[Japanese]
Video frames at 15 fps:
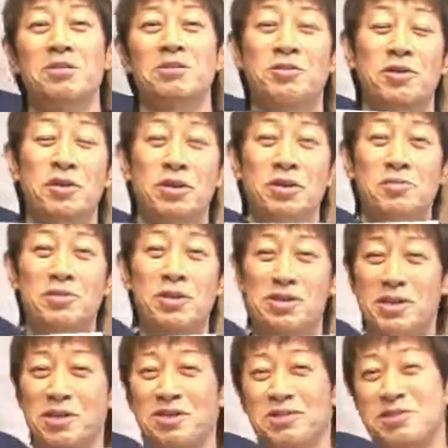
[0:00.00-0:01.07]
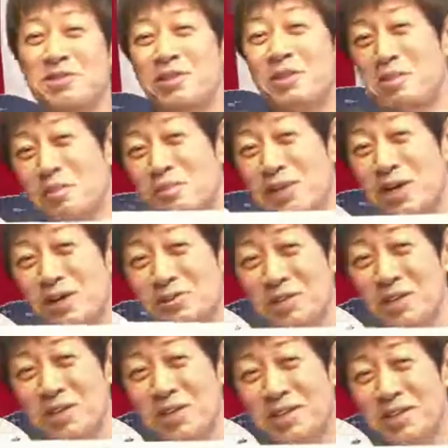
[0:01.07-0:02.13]
これ、皆さん意味深くて
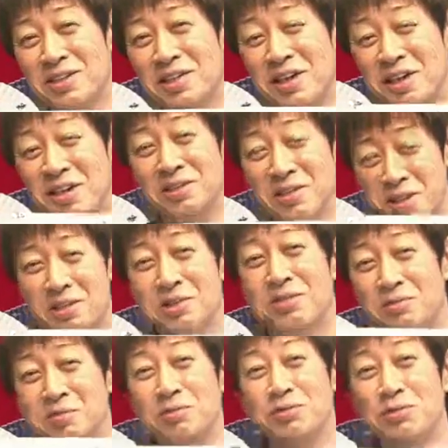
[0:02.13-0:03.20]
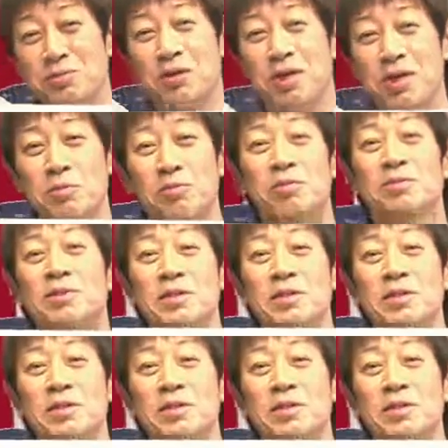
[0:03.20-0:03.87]
考え、ね、もう自分なんかも、